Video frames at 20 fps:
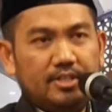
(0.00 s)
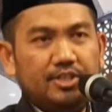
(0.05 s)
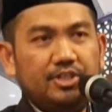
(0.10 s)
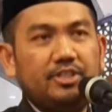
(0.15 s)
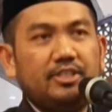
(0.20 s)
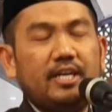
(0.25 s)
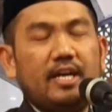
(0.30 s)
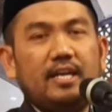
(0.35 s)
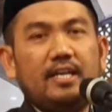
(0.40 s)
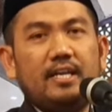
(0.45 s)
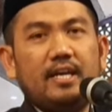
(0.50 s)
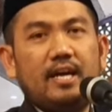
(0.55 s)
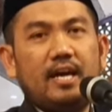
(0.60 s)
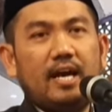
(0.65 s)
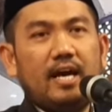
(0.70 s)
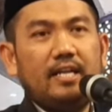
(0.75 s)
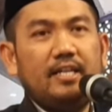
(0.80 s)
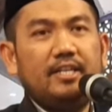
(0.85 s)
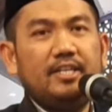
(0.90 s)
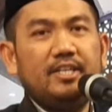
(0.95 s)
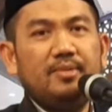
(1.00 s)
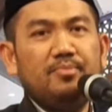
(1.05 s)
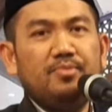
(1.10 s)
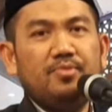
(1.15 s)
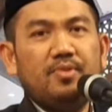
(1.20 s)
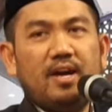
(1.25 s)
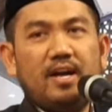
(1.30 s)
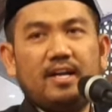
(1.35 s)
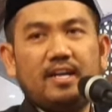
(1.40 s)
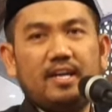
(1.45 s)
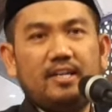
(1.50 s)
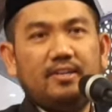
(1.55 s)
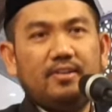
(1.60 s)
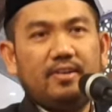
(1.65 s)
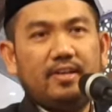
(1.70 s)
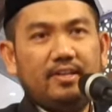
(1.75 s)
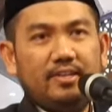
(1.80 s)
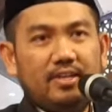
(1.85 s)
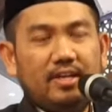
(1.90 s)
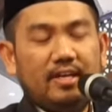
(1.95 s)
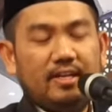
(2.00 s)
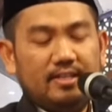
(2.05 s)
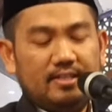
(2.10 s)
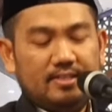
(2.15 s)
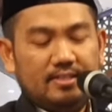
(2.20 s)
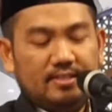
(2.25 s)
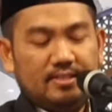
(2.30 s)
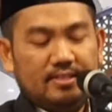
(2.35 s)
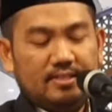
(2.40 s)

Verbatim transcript: niscaya hatimu akan reda